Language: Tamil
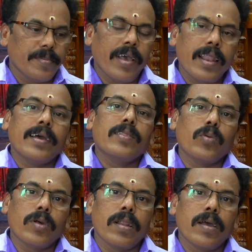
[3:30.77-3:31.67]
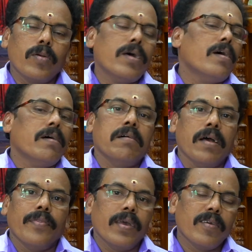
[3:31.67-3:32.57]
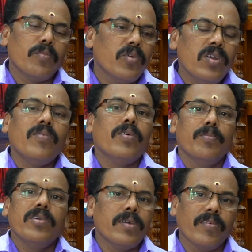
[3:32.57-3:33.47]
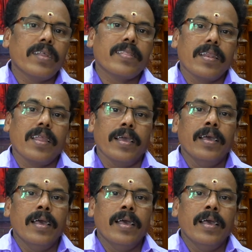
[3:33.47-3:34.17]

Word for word: வேலை கற்றுக் கொடுக்குறேன்னா கூட அந்தளவுக்கு முன்னு முன்னுக்கு வர்றதில்லை